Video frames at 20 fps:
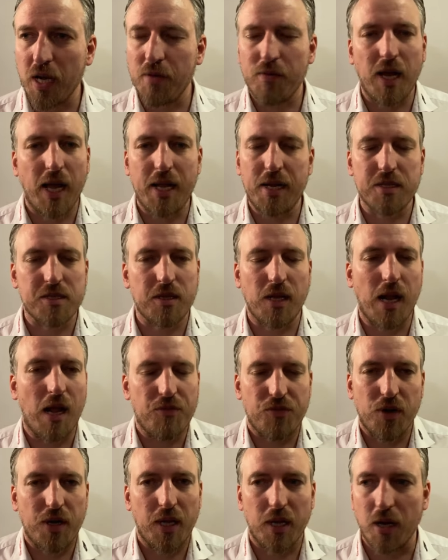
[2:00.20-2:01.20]
aber heute ist es halt
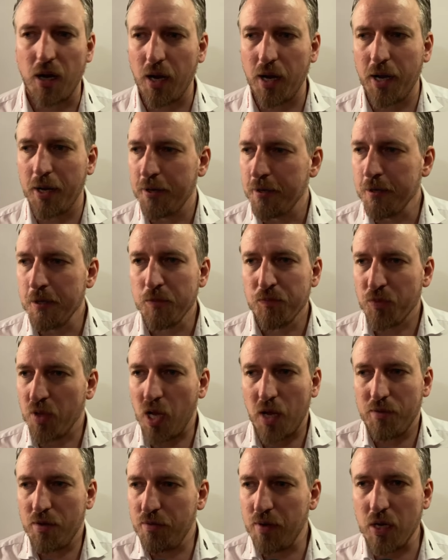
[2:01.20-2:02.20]
einfach nicht gegangen.
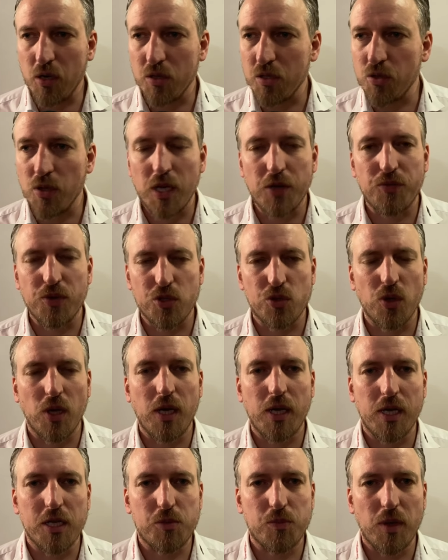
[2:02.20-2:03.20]
Aber wir werden natürlich versuchen,
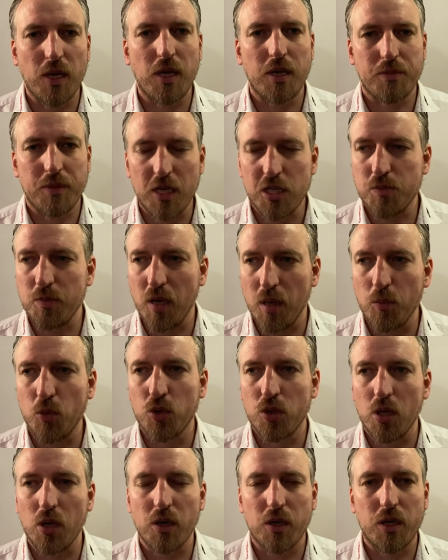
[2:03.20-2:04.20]
dass wir, dass wir am
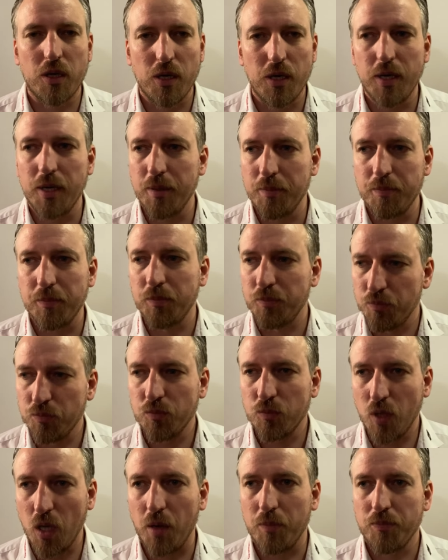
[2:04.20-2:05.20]
Montag, ähm,
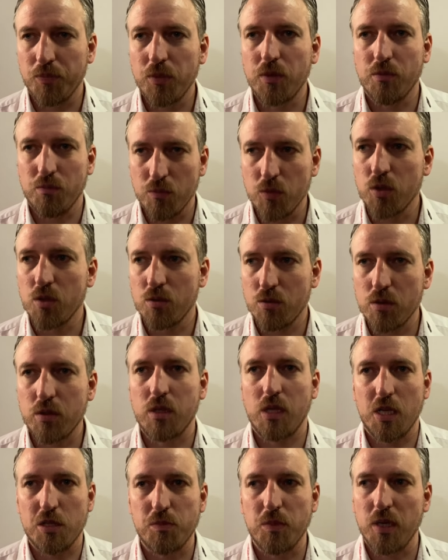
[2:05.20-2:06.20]
ja,
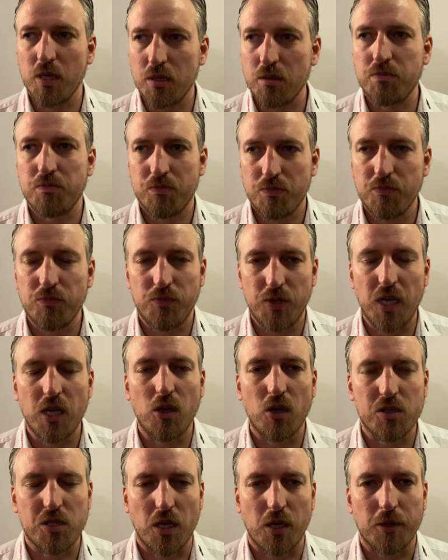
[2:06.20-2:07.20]
dass wir wieder
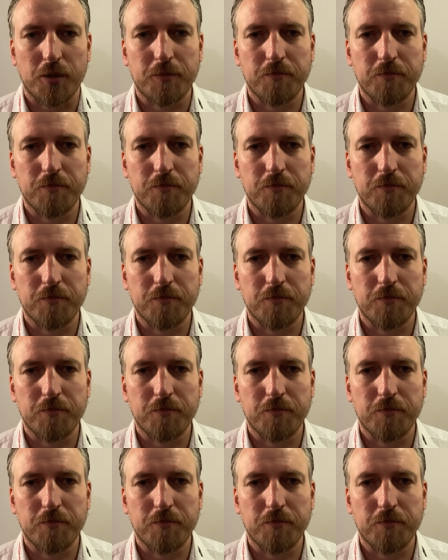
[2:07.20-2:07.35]
da sind.